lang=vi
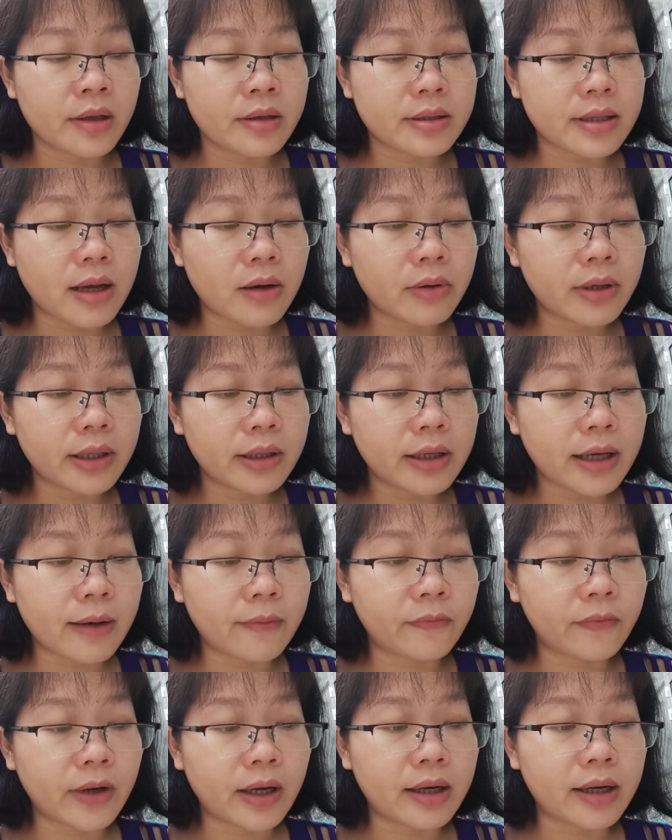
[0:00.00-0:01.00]
Sau khi
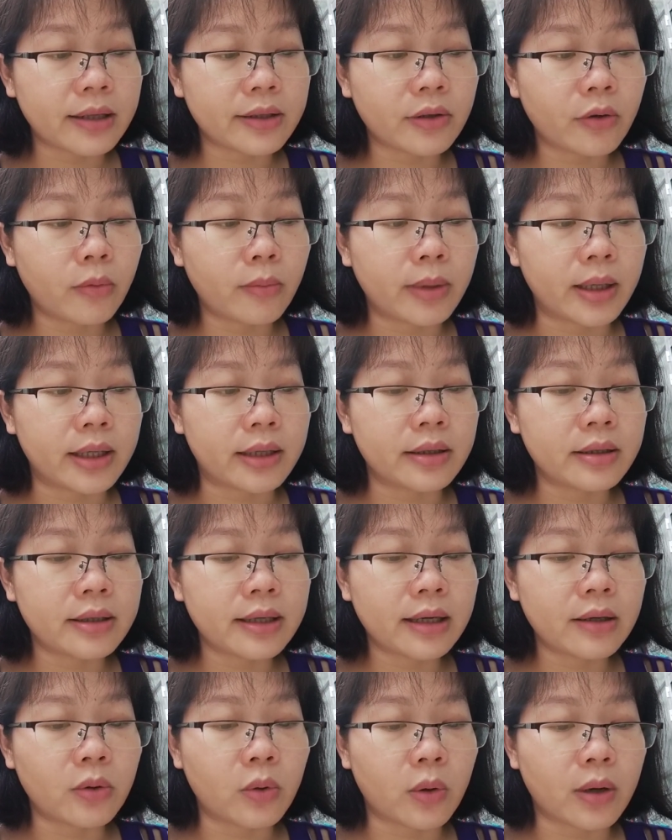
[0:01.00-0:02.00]
khám phá ra châu Mỹ,
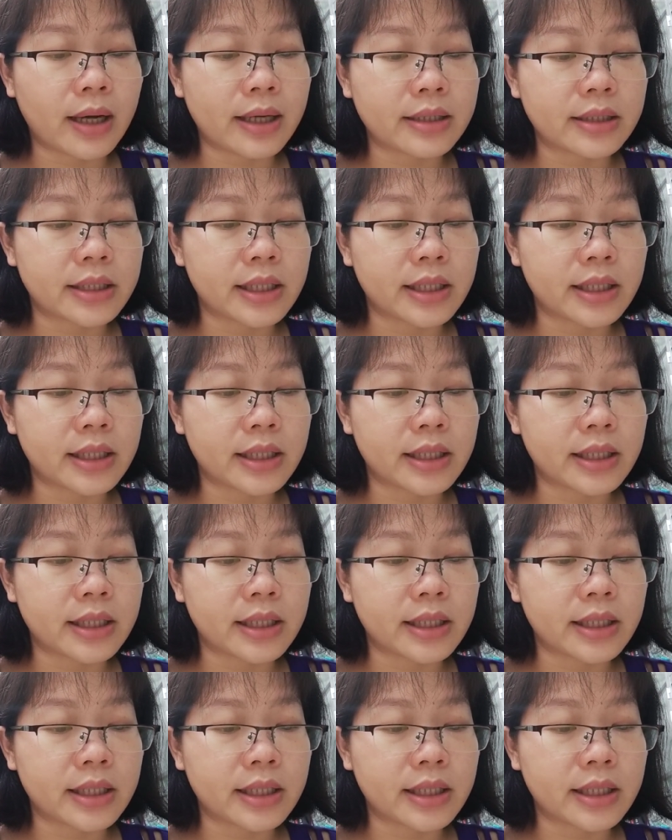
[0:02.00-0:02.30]
các cuộc hành